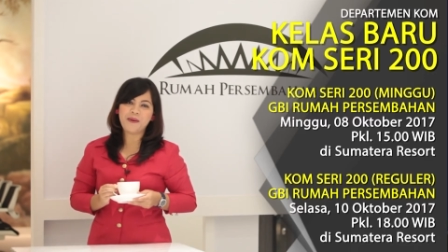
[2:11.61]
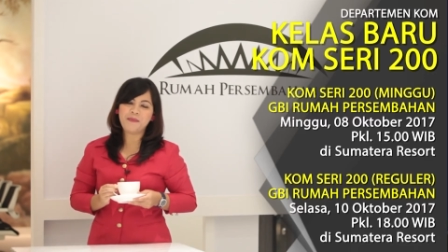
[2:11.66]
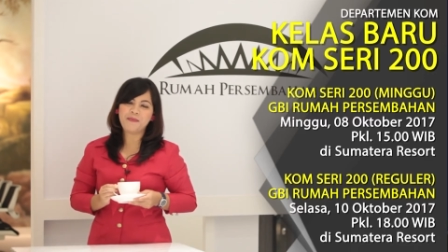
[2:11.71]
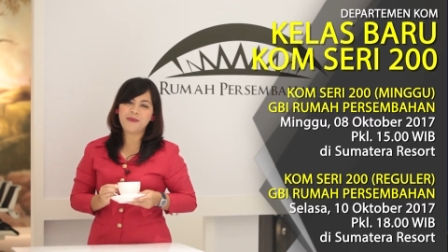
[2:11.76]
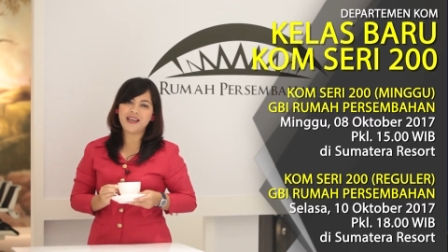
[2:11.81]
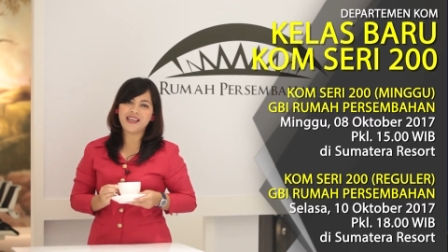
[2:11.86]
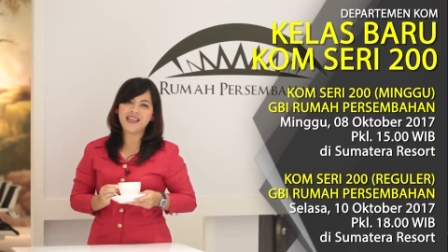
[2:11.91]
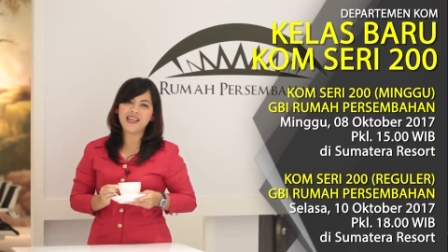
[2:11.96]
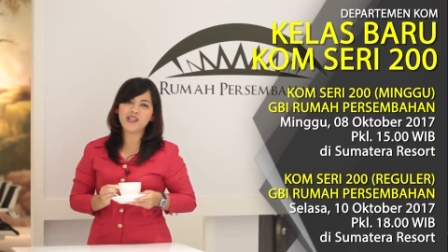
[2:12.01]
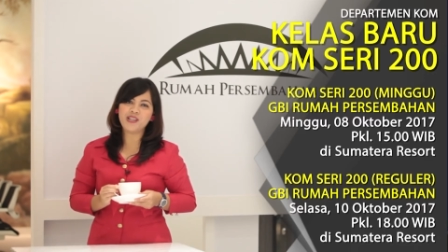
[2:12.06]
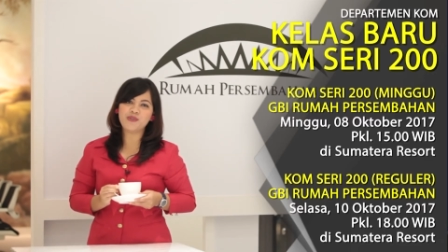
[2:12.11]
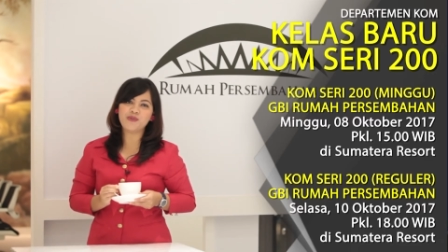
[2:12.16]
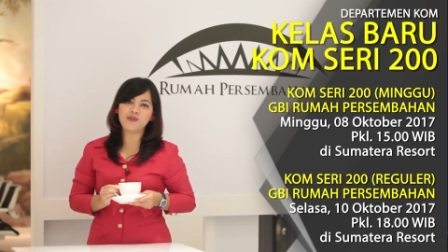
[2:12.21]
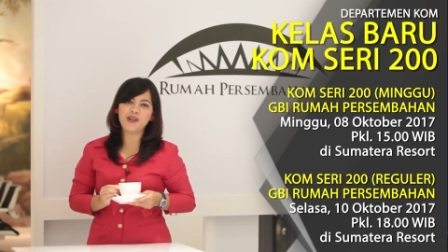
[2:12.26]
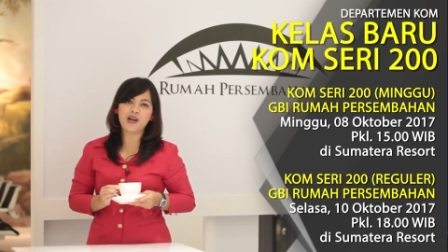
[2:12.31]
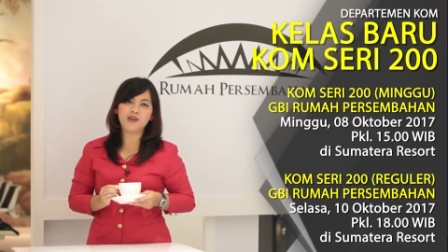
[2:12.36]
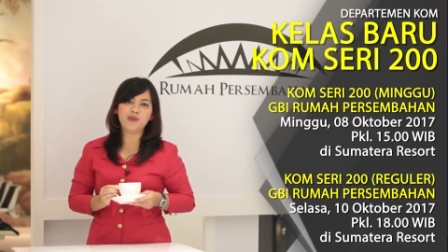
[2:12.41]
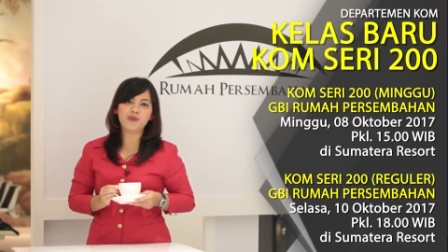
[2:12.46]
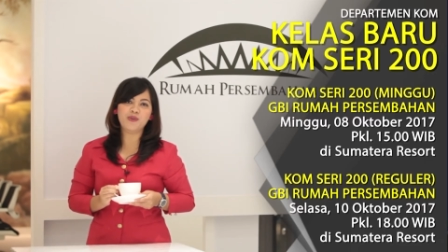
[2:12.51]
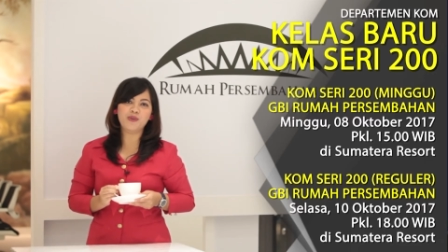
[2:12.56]
Bagi yang
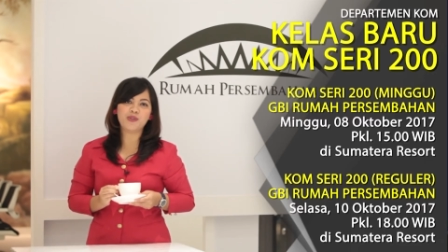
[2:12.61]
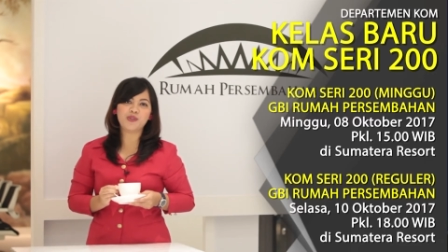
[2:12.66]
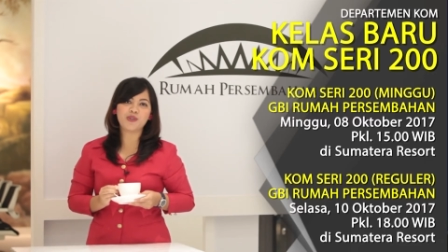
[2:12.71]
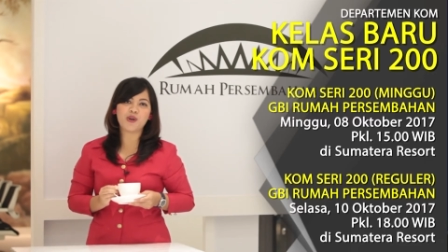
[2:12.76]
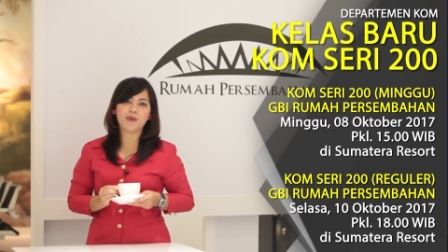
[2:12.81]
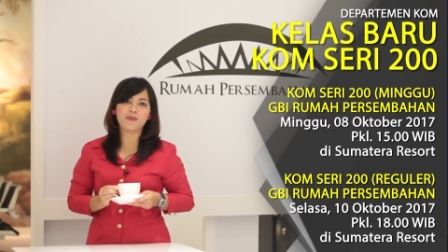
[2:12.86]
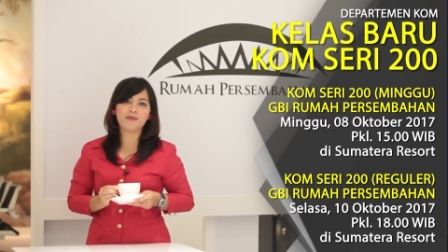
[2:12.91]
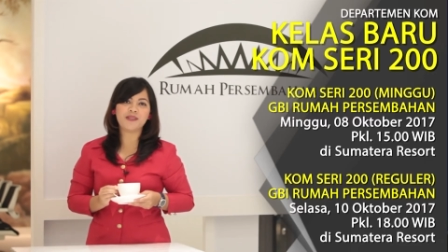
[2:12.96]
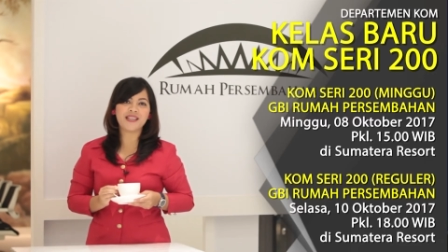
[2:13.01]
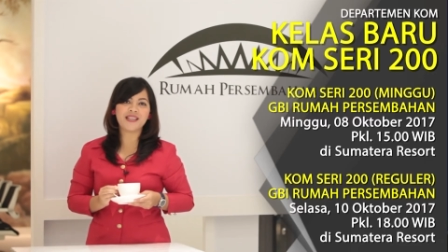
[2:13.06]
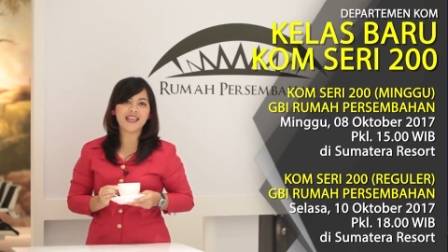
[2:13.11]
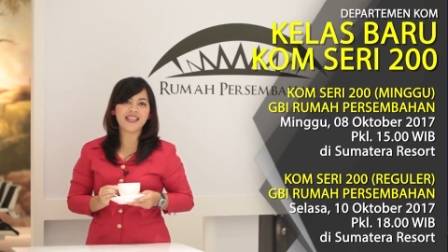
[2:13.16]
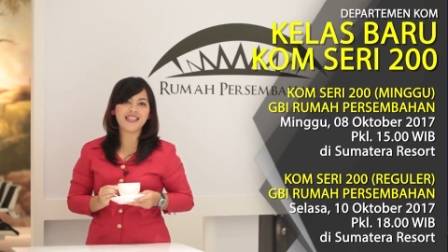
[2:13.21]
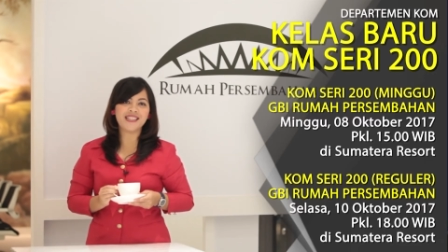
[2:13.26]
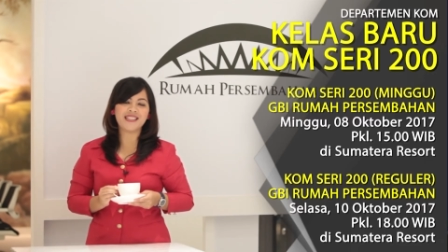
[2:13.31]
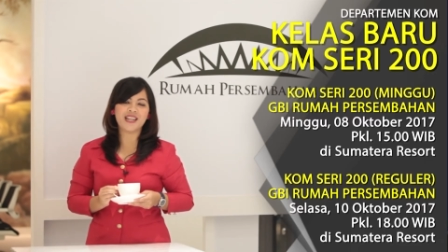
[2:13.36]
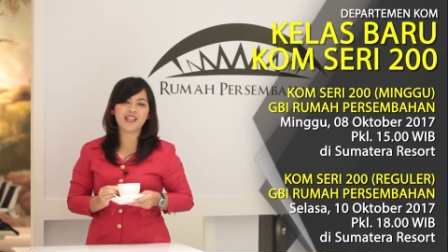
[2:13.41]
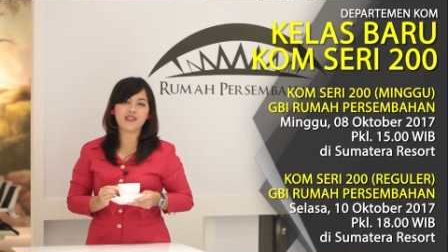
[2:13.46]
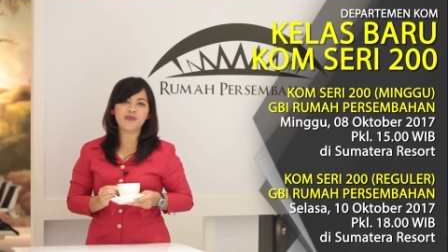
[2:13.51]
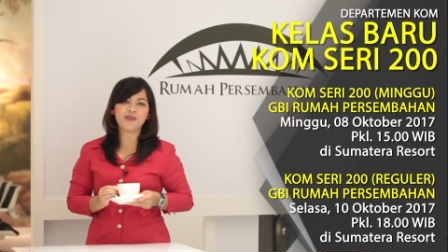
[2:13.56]
sudah lulus Komseri
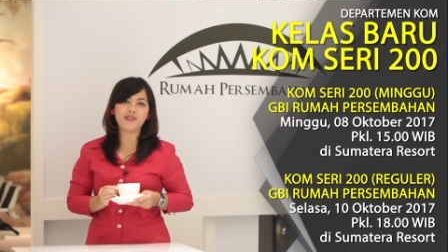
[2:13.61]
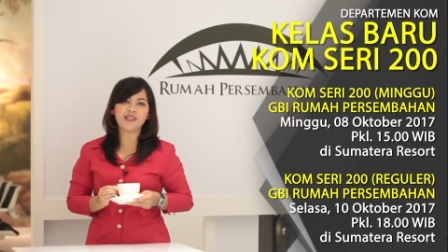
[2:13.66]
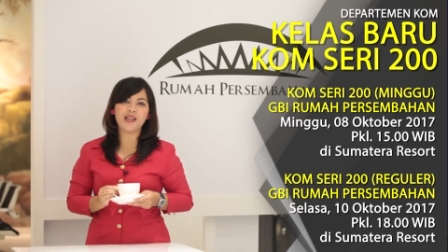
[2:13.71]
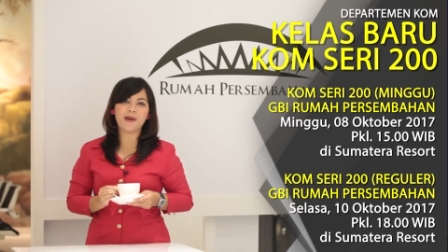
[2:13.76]
100